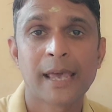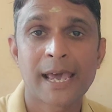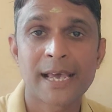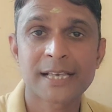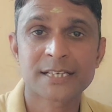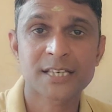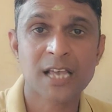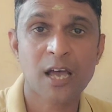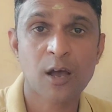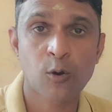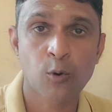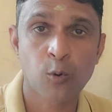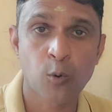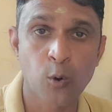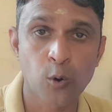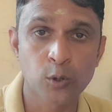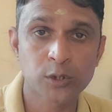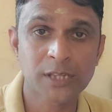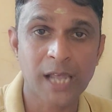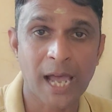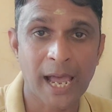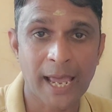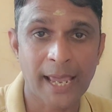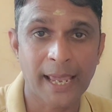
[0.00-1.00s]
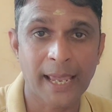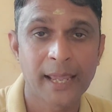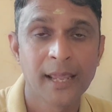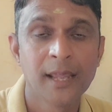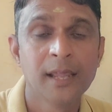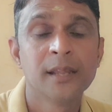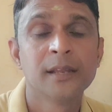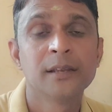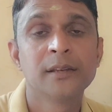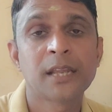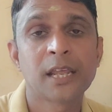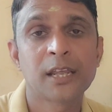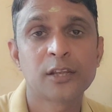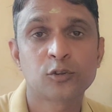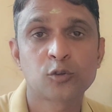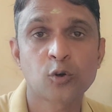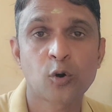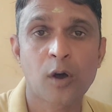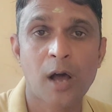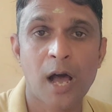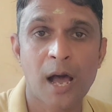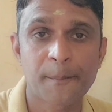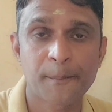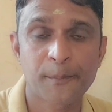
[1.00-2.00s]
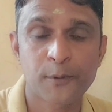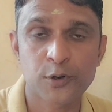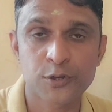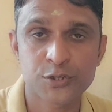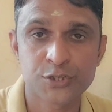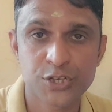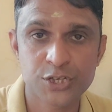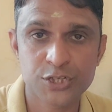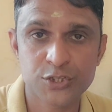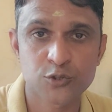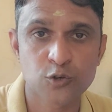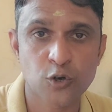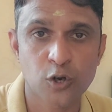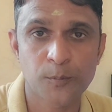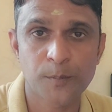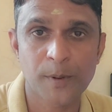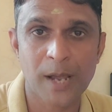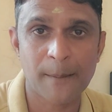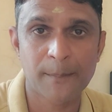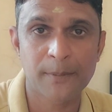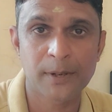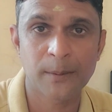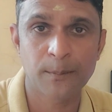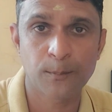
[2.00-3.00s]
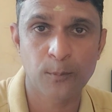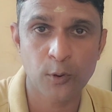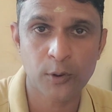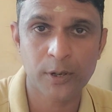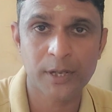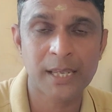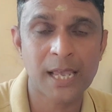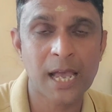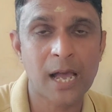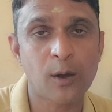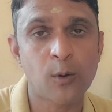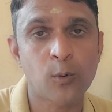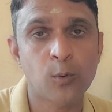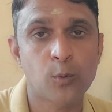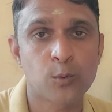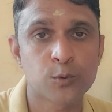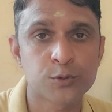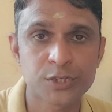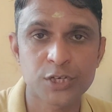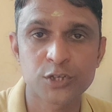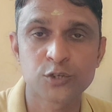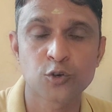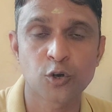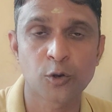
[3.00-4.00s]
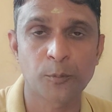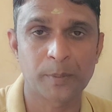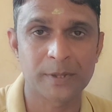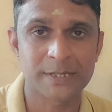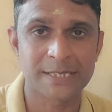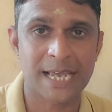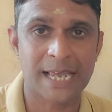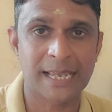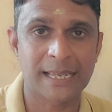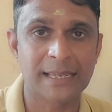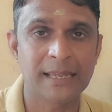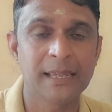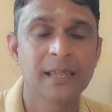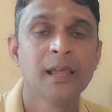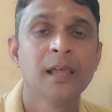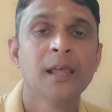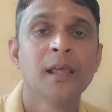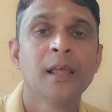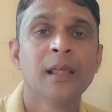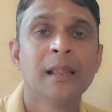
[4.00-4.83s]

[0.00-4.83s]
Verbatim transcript: ऐसा होता है नहीं तो आपको जिस जोन पे आपने बुक किया उसी जोन पे जाएगी